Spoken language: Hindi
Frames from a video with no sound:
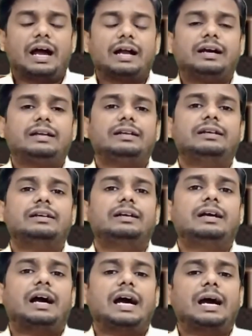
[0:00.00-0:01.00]
अगर
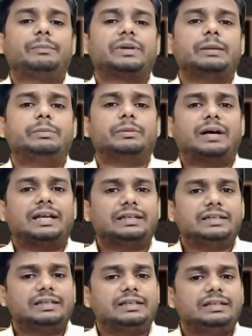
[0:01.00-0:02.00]
आपकी
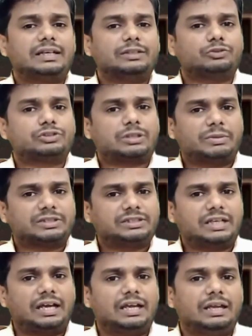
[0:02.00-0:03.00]
बीमारी या जो
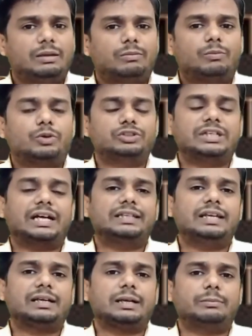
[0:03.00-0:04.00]
समस्या है वो
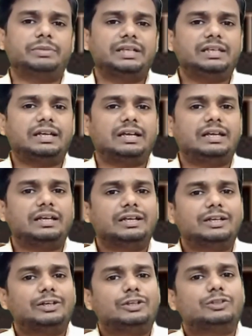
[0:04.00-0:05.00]
ज़्यादा गंभीर है
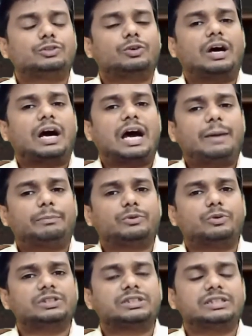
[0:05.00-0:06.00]
तो
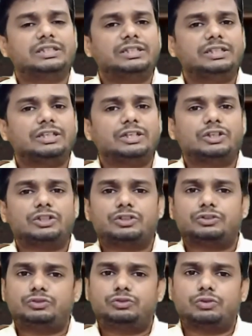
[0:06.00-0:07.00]
आपको इसकी
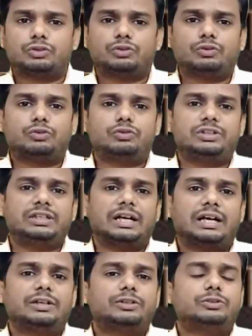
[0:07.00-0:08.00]
दो दो
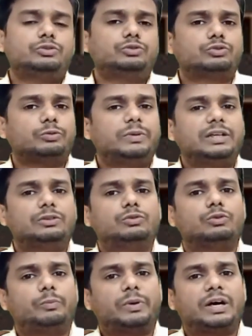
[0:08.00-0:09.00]
गोलियां सुबह
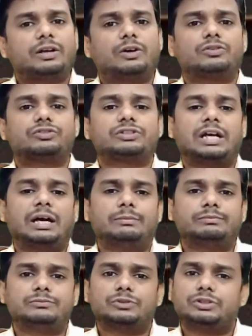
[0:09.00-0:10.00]
दोपहर और
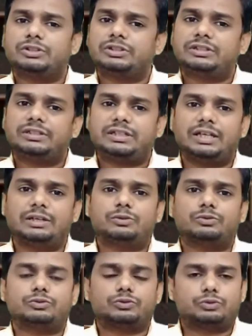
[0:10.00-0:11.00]
शाम ठीक
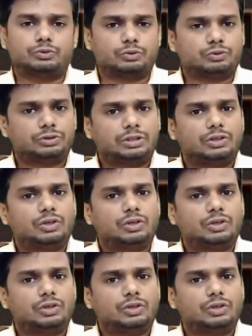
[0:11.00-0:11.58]
दूध